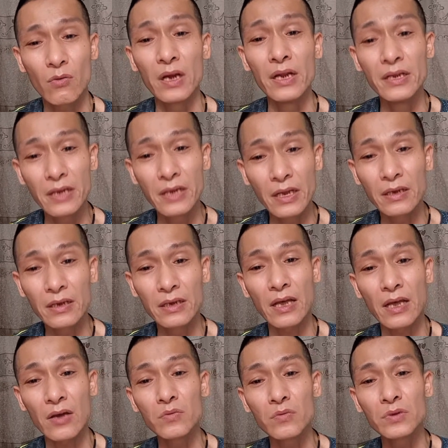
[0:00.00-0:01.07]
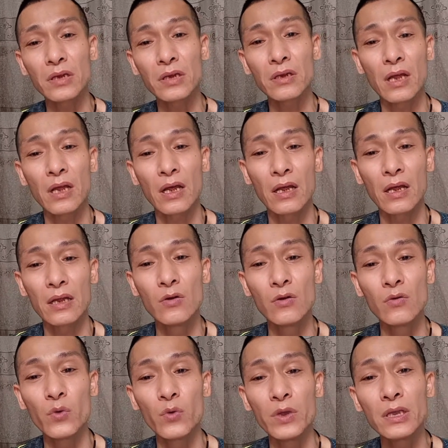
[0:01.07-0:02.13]
Quảng Linh đấy người ta cũng rất là
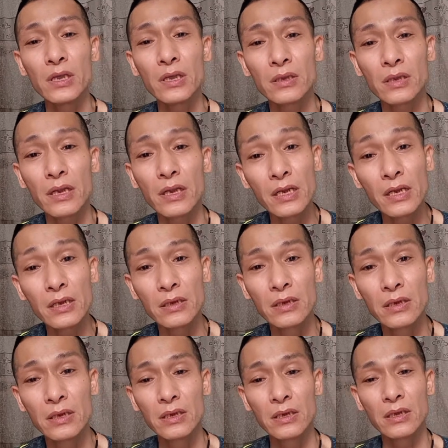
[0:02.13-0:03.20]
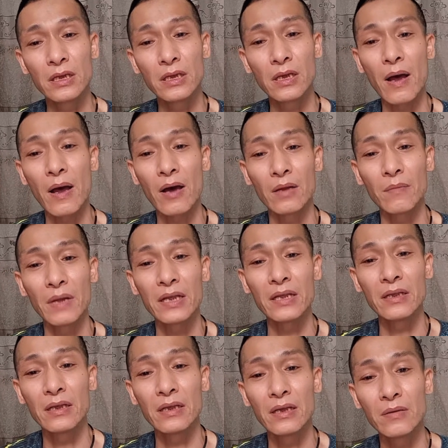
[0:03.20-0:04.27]
yêu quý Điên người ta bảo là
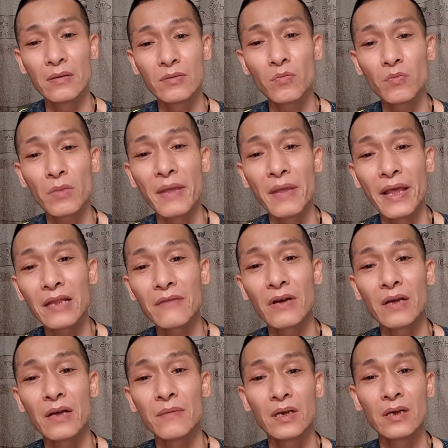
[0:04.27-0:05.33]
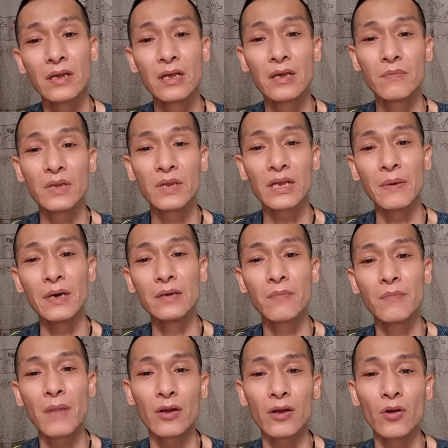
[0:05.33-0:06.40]
mày chúng mày bé như vậy mà mình cảm
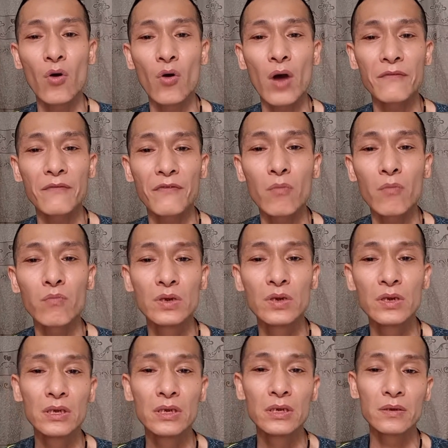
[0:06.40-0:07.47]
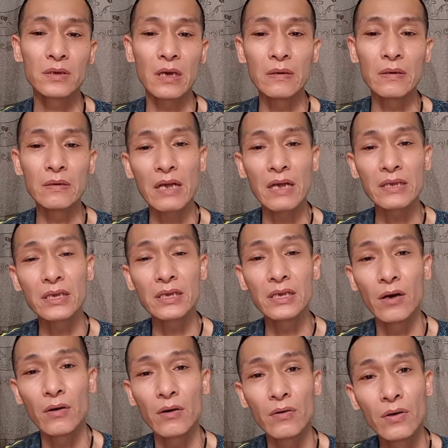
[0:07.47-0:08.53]
ơn bạn Đỗ Anh Phong mình cảm ơn bạn rất
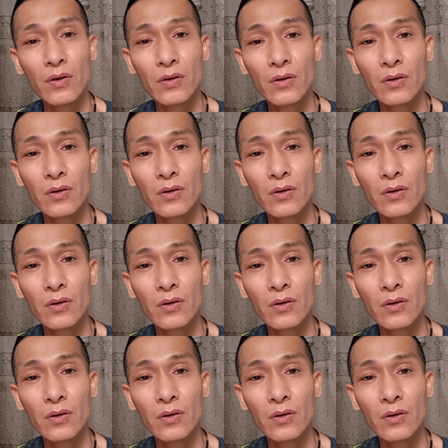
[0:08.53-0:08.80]
nhiều